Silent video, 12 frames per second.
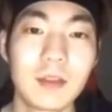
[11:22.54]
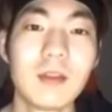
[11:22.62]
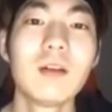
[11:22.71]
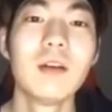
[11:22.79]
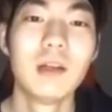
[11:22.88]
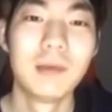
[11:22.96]

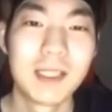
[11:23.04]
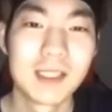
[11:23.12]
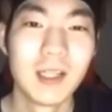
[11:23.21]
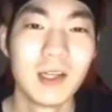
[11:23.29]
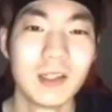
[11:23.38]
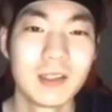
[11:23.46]
그런 거예요.
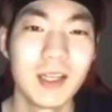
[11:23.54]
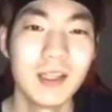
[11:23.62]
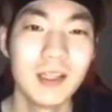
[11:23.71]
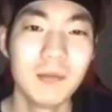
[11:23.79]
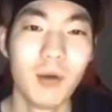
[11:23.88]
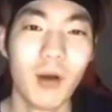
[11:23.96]
맞아요.
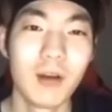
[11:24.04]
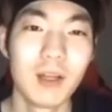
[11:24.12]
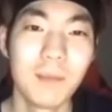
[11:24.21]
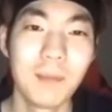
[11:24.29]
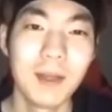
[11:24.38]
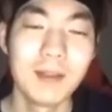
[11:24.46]
텐님
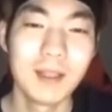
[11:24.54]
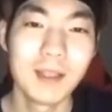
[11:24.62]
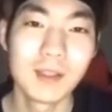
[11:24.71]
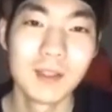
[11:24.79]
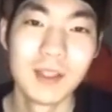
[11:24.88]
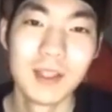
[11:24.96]
머리에 밴드
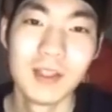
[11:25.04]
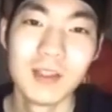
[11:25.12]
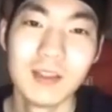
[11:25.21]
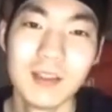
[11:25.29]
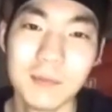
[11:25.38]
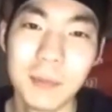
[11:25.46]

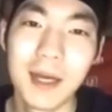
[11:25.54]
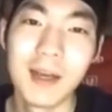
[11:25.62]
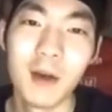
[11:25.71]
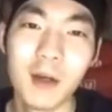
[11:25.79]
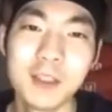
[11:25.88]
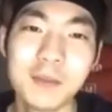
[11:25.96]
하셨네요. 바이
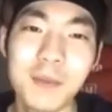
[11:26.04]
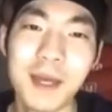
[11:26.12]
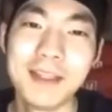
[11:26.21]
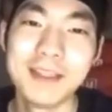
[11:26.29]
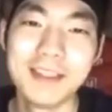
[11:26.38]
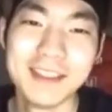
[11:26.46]
허즈
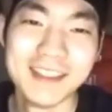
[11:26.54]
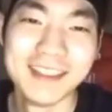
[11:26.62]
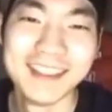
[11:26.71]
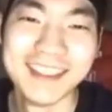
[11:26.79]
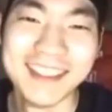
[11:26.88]
밴드.